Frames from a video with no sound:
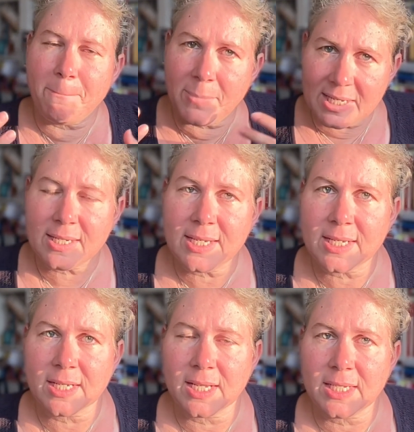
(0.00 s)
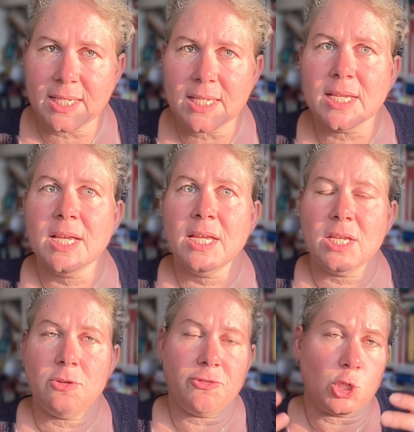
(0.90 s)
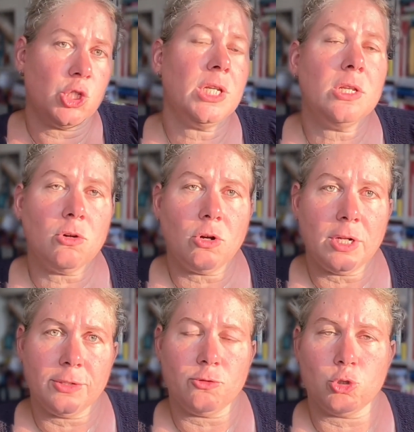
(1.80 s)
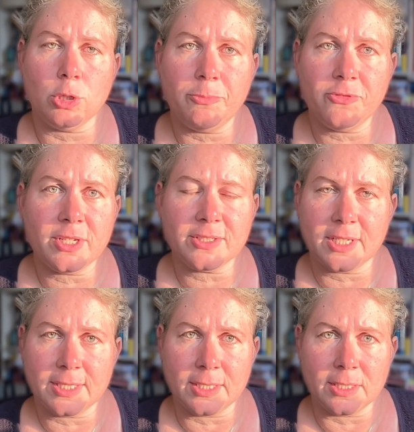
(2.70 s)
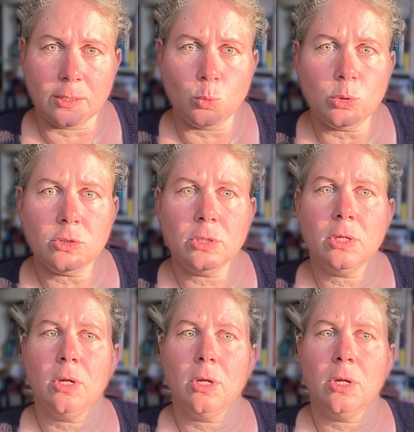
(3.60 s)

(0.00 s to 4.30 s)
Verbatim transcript: bitte die KI in verschiedene Rollen zu schlüpfen, das kann sie sehr gut,